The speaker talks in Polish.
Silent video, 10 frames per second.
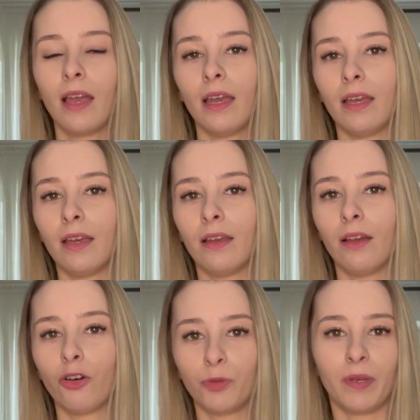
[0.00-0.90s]
e,
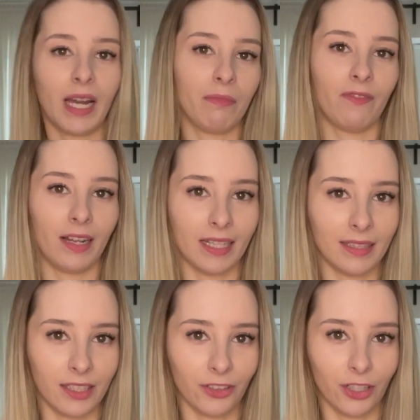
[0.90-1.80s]
odbieramy
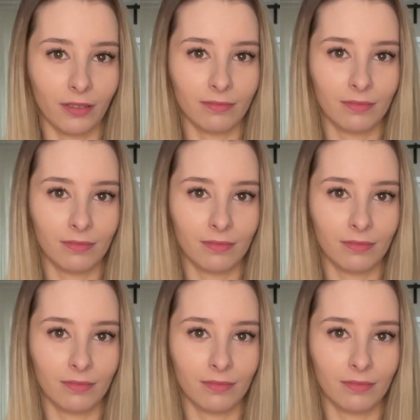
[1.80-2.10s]
walentynki.